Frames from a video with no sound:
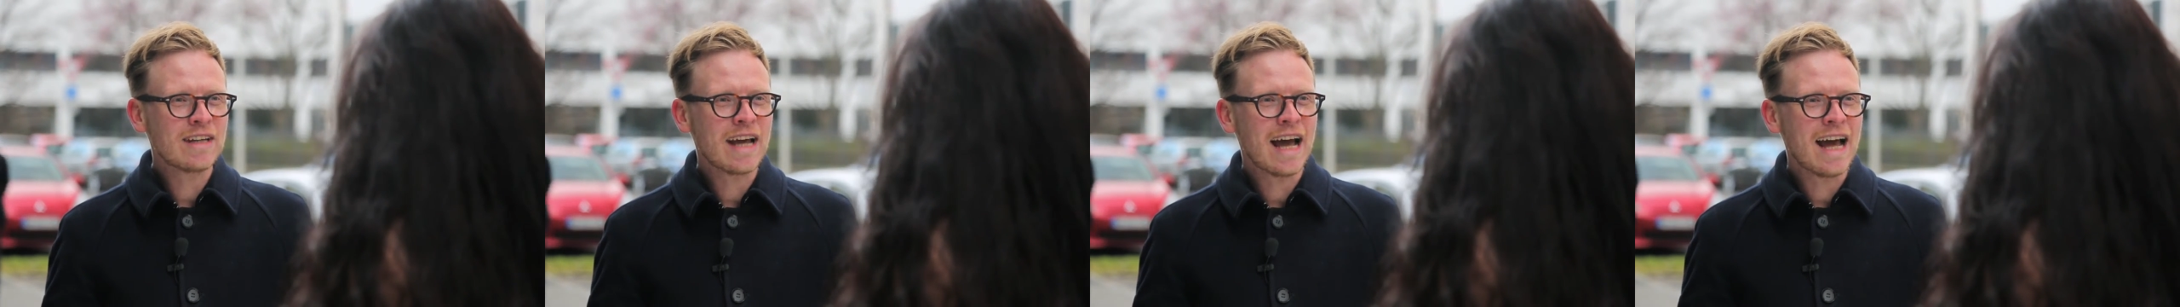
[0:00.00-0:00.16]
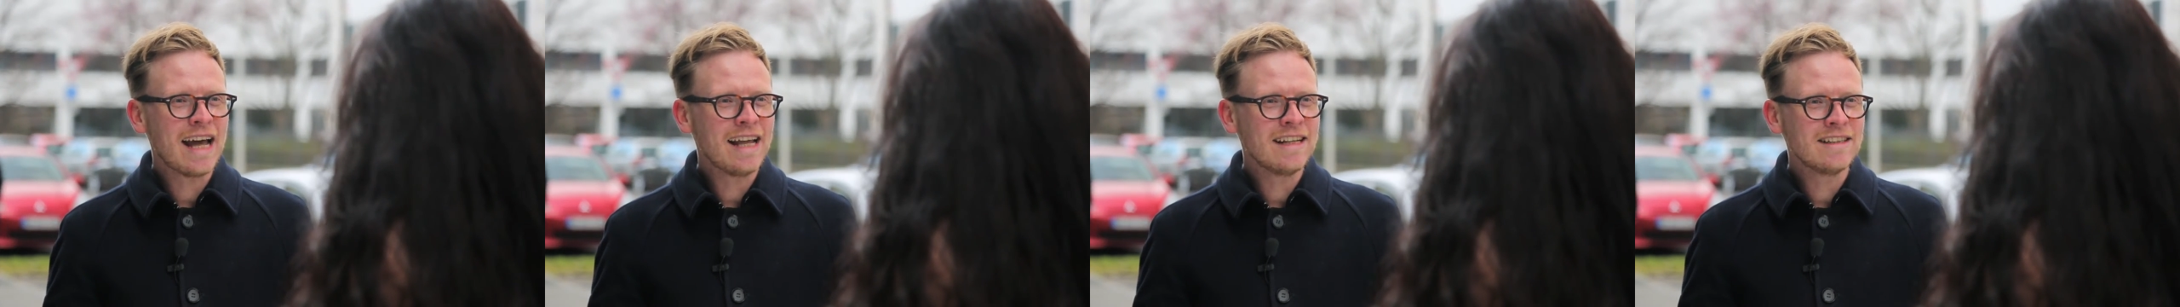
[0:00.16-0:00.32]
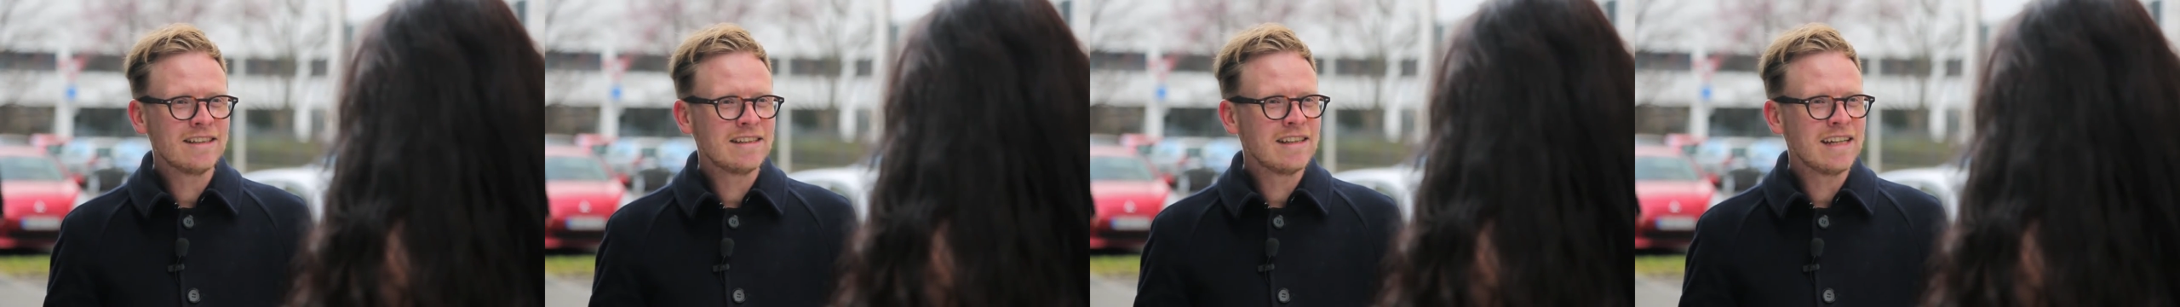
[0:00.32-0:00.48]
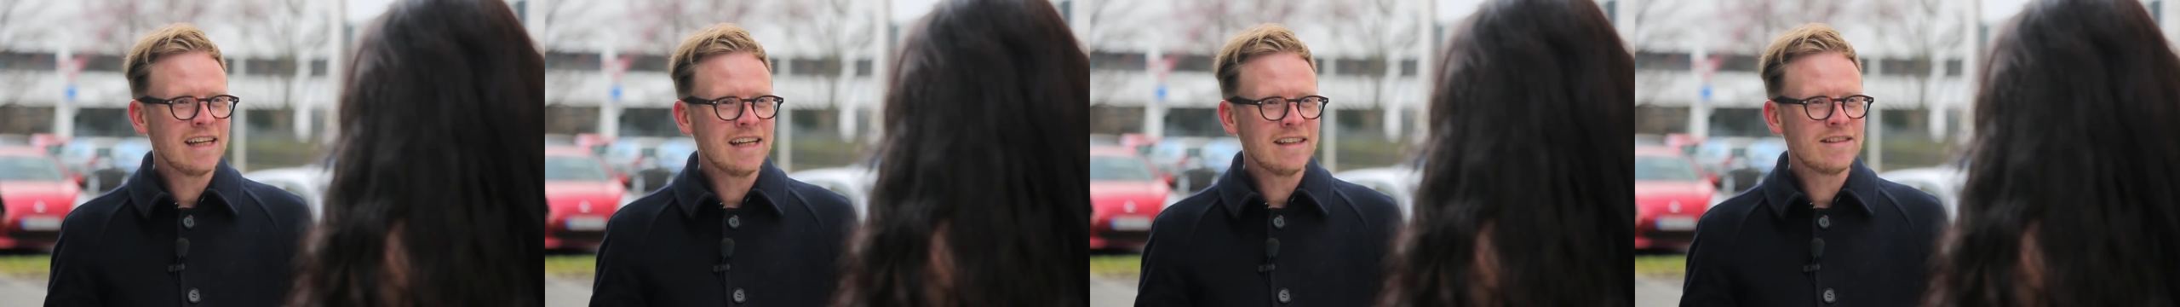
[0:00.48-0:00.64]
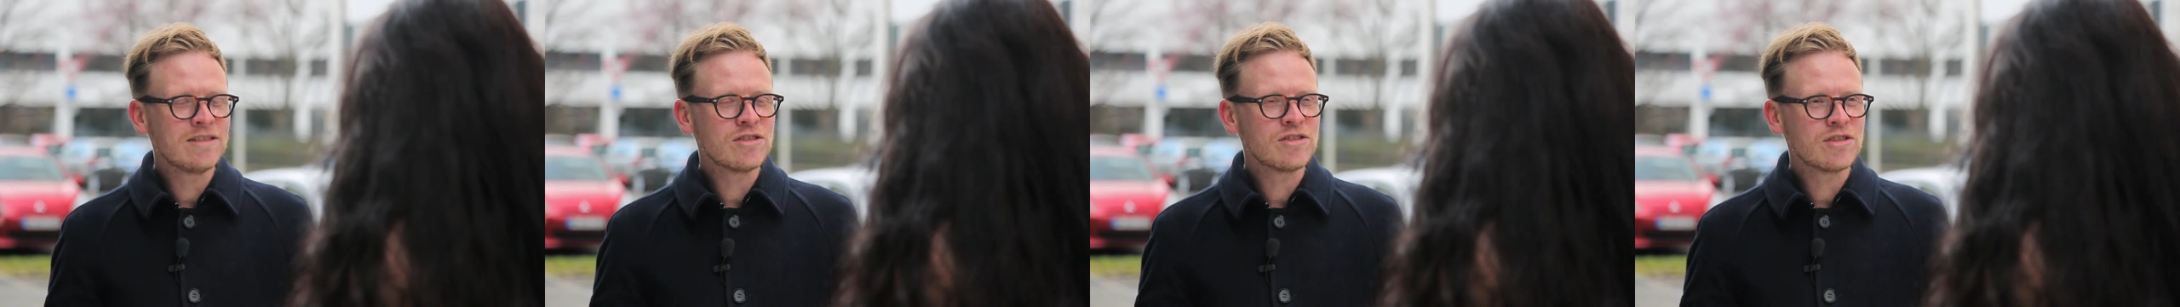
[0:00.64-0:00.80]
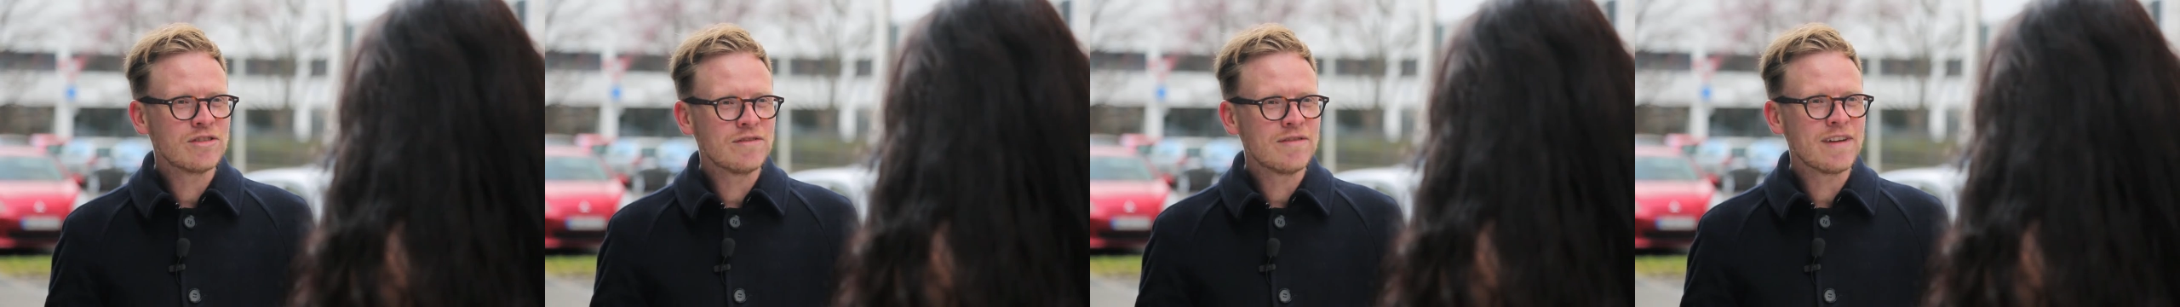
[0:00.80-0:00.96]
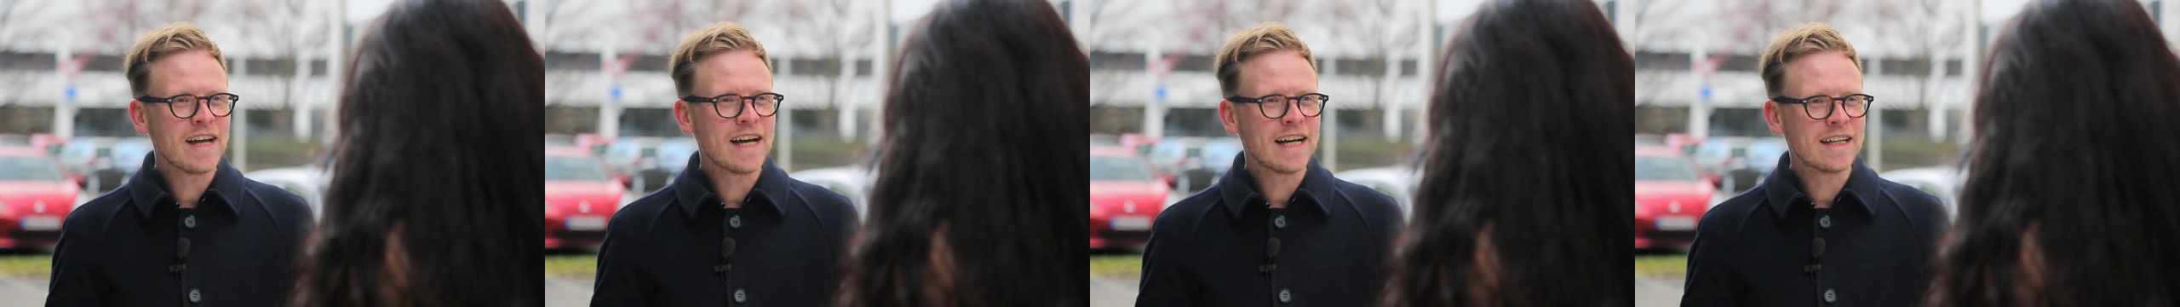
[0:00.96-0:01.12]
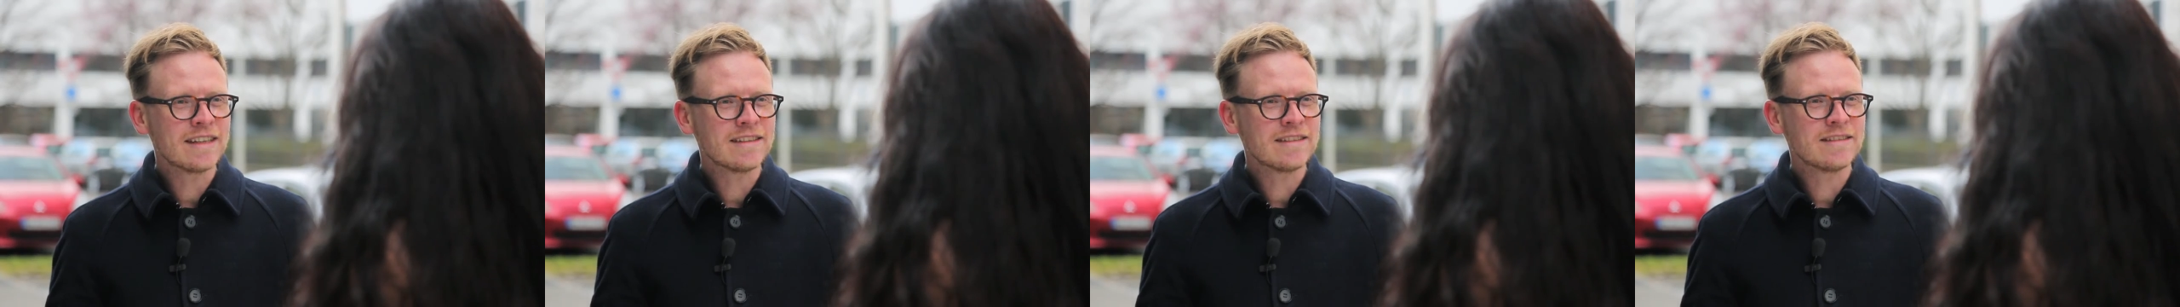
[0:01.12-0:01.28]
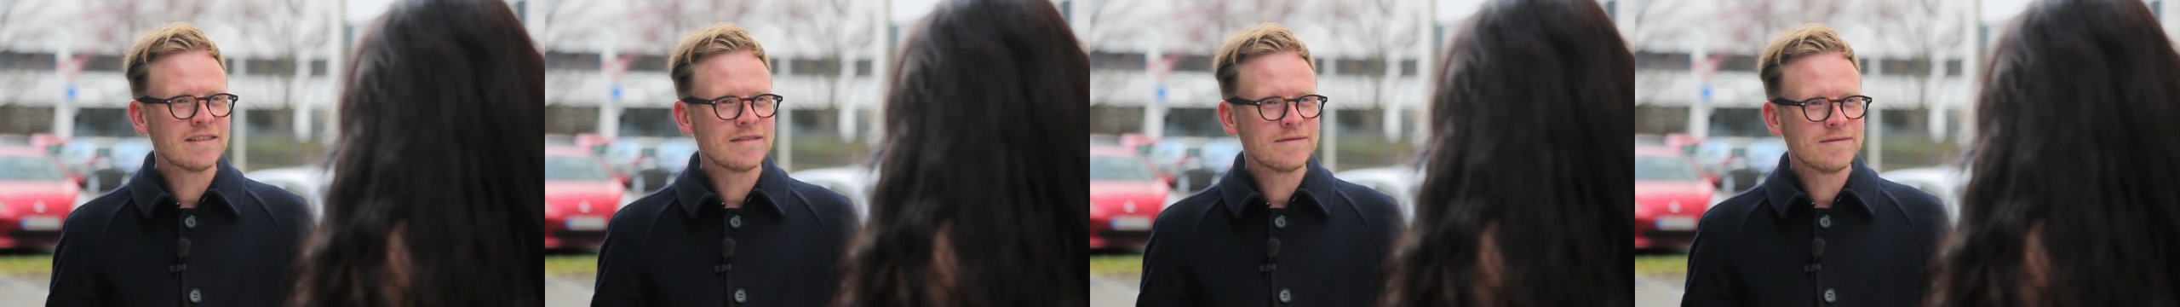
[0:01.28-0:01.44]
keinen ethischen Wert.